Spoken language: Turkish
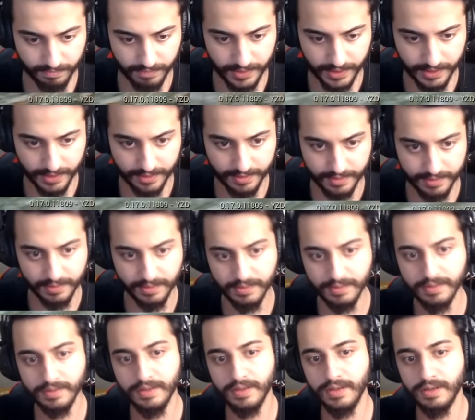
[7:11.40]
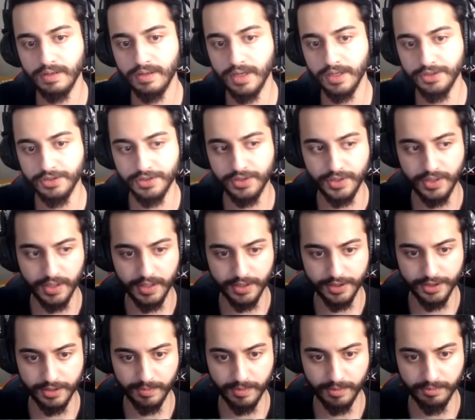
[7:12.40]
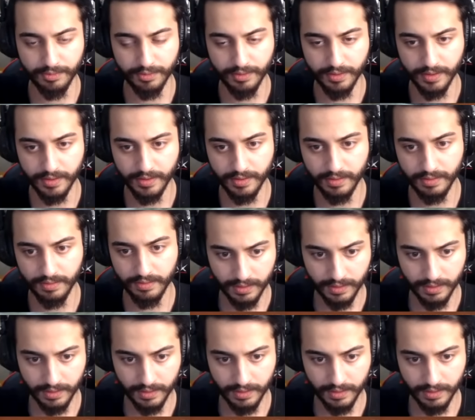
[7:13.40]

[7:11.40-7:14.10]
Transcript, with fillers: Bir gitti. Kaç kişiler acaba bunlar ya?